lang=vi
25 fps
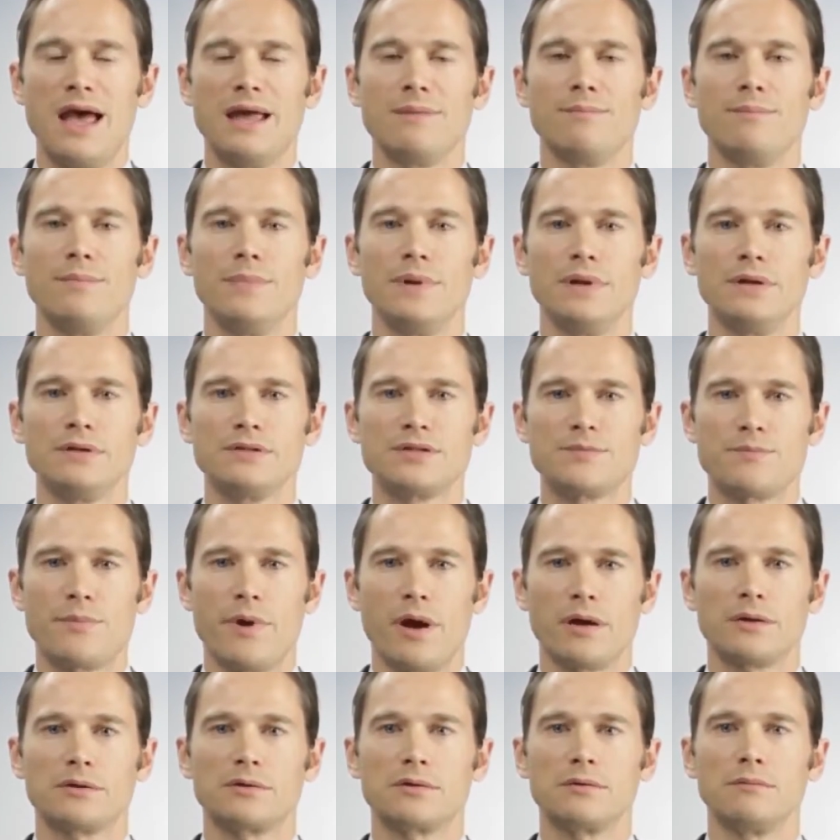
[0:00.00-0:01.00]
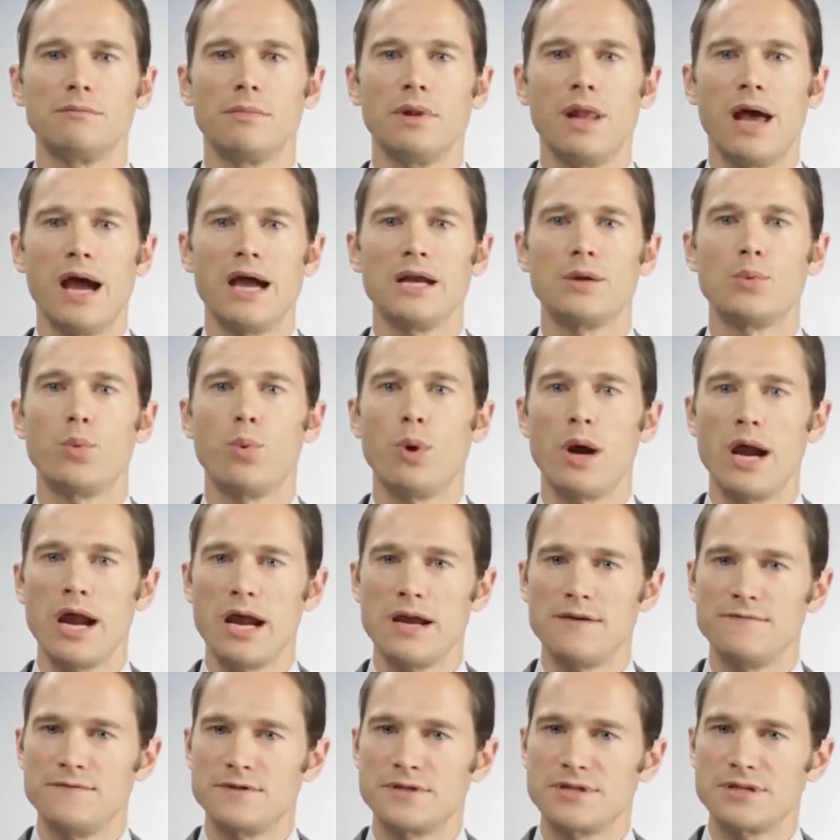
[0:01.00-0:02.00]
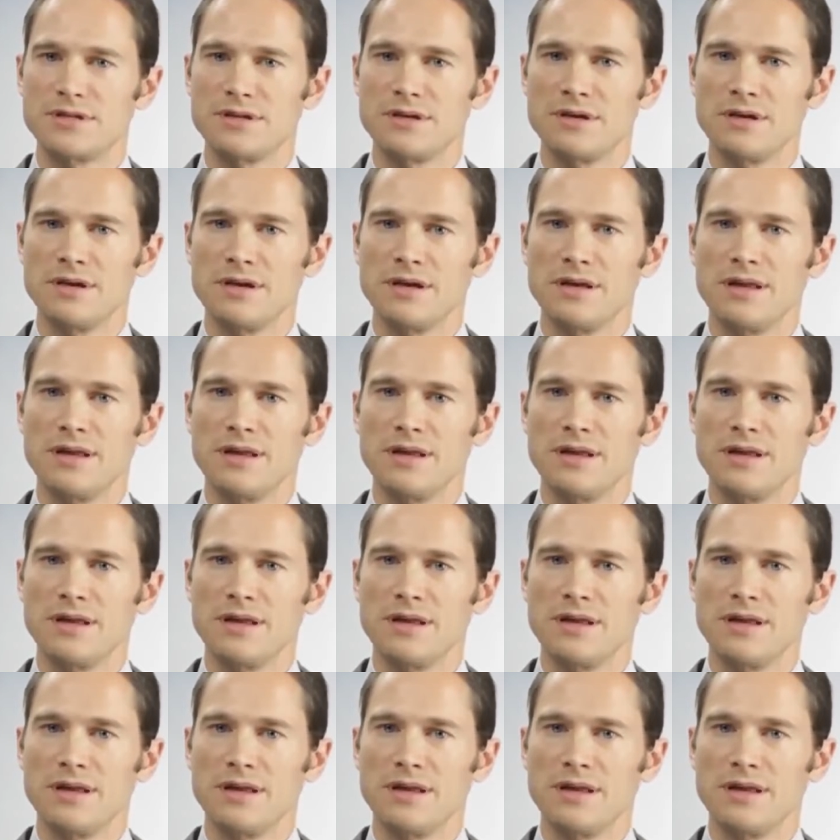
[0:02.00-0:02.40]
là do sóng ánh sáng của tia cực tím